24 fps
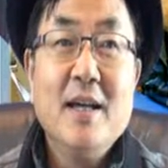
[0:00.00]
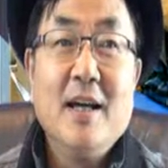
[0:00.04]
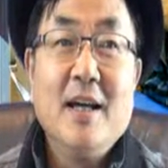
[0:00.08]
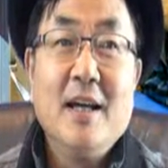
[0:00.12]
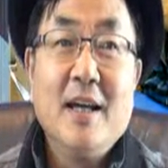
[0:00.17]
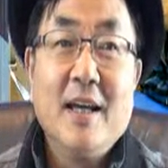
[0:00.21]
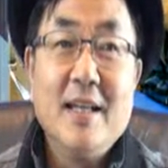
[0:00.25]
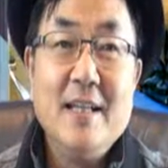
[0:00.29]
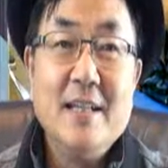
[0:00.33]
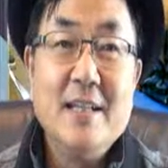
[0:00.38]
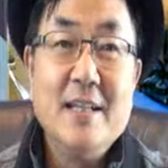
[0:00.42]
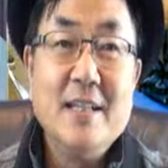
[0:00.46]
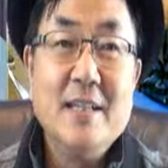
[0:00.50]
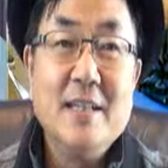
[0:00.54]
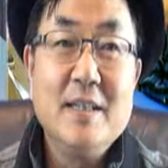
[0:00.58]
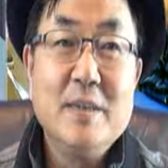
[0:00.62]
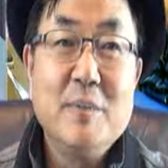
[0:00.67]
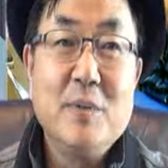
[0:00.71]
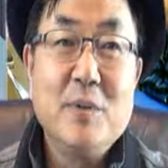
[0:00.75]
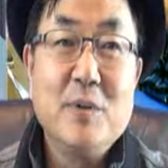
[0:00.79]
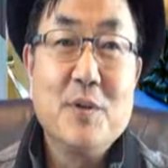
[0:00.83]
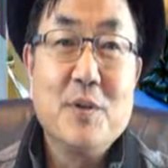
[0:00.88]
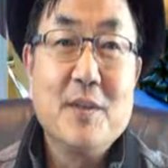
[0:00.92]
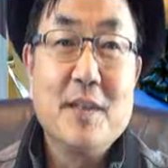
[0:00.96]
아, LCD
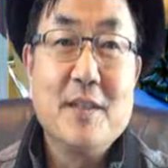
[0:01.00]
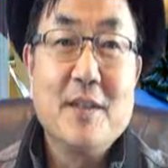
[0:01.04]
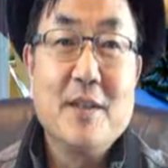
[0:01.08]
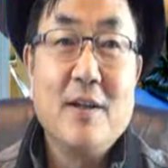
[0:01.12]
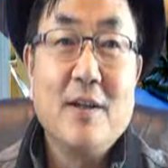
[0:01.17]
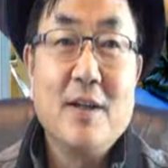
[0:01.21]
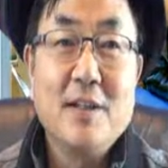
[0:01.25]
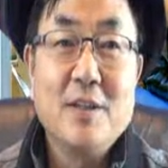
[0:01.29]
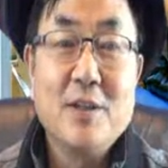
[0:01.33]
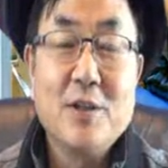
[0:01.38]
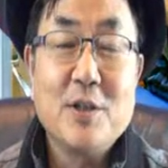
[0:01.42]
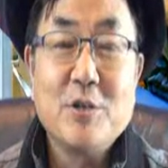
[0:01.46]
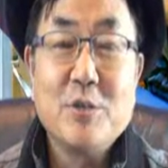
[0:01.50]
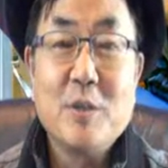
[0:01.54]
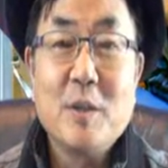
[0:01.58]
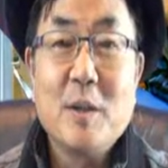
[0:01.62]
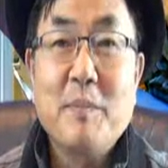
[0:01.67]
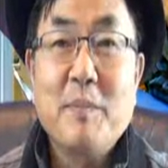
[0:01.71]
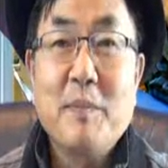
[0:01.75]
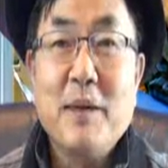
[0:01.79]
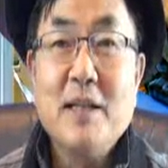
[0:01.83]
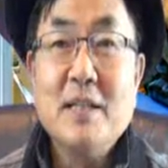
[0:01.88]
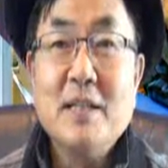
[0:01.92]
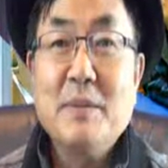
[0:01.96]
프로젝터가
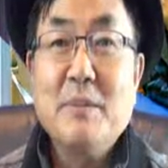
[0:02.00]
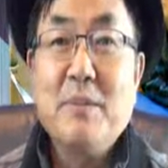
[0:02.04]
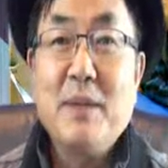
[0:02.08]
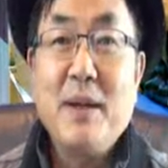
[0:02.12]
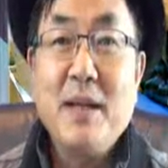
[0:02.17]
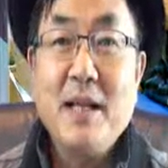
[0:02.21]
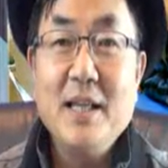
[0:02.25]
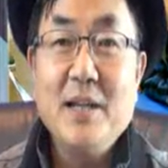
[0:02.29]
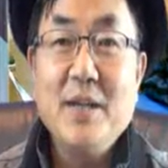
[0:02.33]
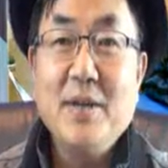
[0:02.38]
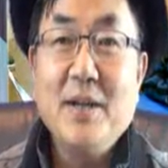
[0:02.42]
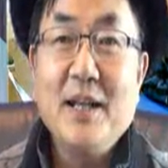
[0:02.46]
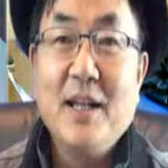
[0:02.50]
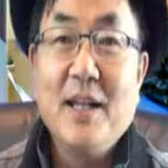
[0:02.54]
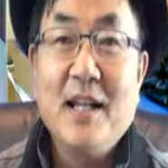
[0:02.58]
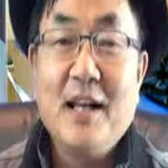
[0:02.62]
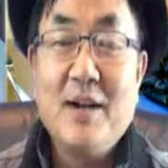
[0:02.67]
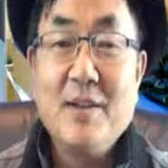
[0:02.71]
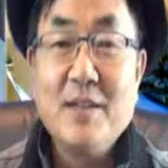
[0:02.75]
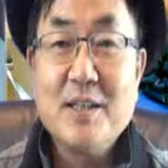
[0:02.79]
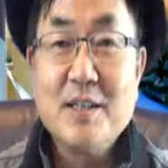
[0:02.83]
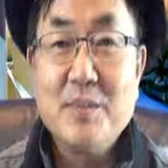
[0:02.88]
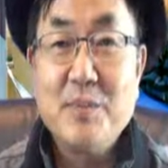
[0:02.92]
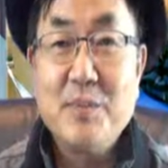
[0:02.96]
1988년에
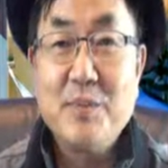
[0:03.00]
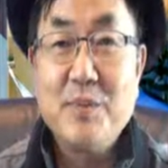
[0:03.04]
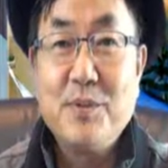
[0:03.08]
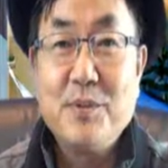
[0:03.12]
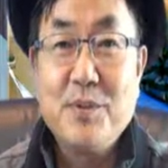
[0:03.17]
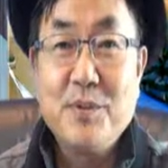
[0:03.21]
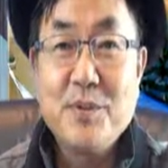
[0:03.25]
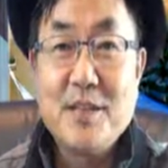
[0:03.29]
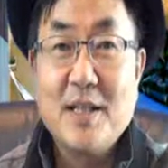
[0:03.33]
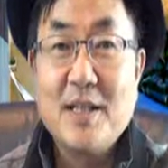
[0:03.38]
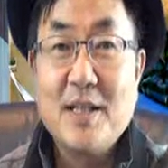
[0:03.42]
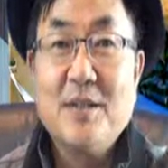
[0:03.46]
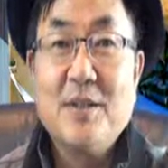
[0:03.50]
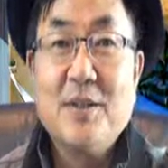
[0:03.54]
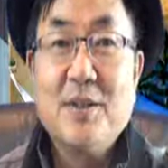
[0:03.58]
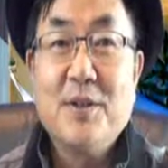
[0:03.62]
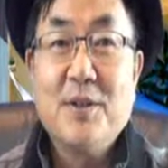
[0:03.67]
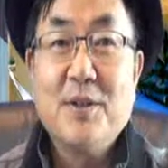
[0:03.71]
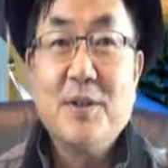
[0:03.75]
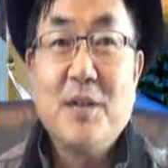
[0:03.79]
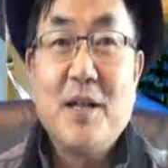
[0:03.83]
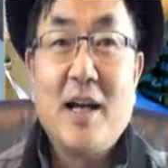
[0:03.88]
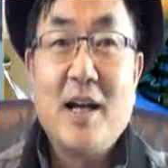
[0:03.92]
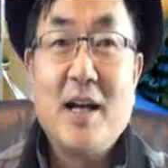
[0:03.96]
나와서
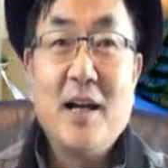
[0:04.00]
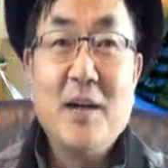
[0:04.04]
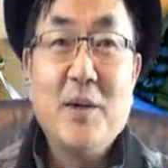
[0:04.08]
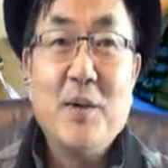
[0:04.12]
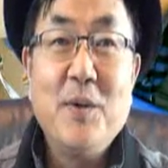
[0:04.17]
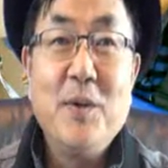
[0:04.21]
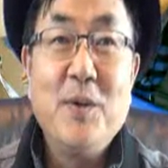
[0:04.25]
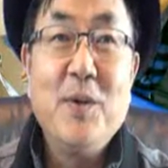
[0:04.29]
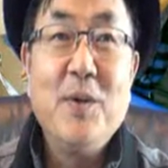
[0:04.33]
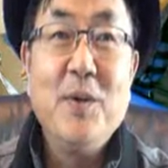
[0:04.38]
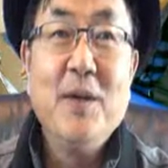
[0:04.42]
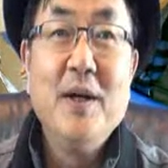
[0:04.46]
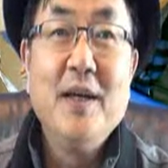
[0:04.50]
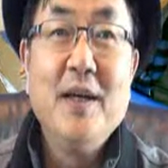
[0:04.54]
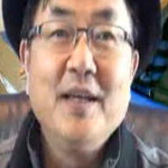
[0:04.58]
프로젝터로 나가고